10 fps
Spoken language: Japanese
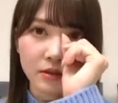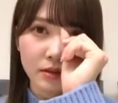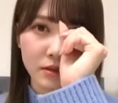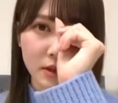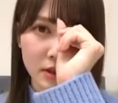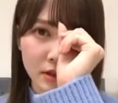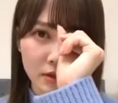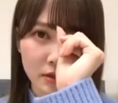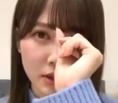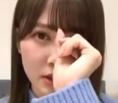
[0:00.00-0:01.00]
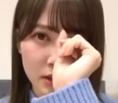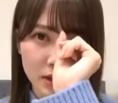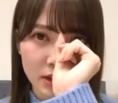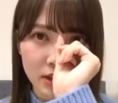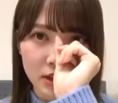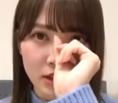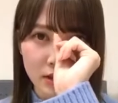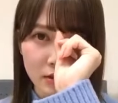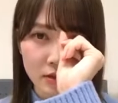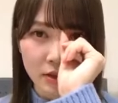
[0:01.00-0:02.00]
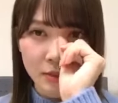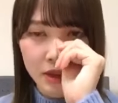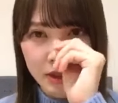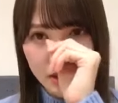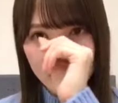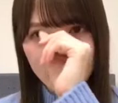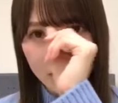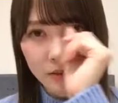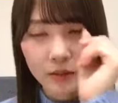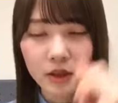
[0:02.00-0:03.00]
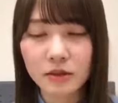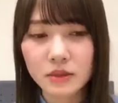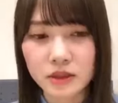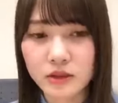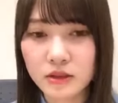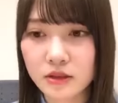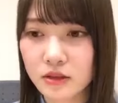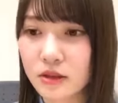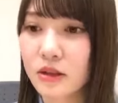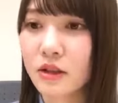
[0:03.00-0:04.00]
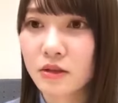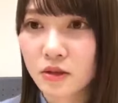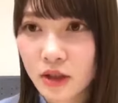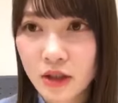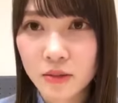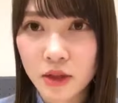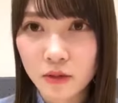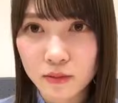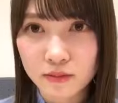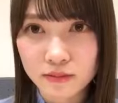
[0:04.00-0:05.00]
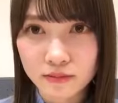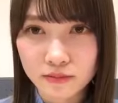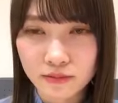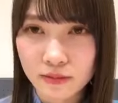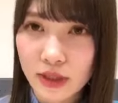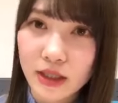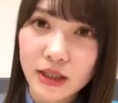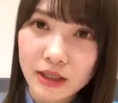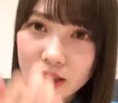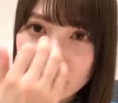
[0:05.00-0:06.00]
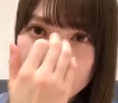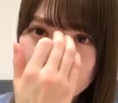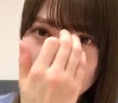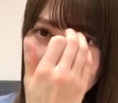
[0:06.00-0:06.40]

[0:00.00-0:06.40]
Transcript: オードリーさんの話いいよ。待って、さっきから前髪触る出るのやめよ。禁止。